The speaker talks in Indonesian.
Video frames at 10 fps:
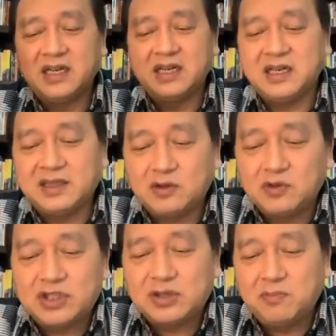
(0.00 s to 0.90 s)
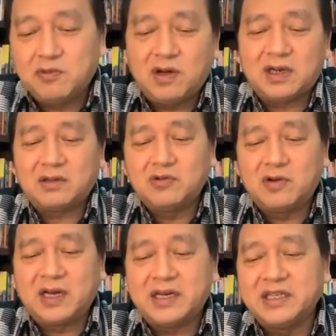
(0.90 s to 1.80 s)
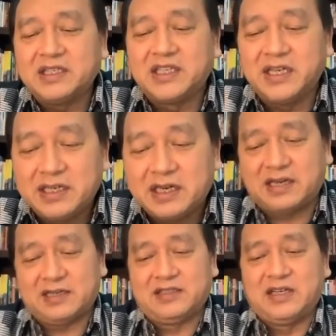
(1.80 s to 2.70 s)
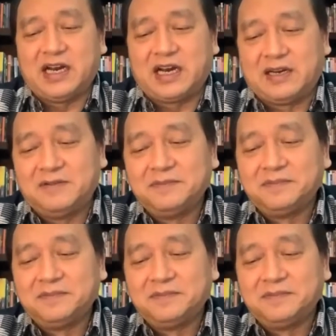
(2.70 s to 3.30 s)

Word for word: itu semua Tuhan izinkan saudara.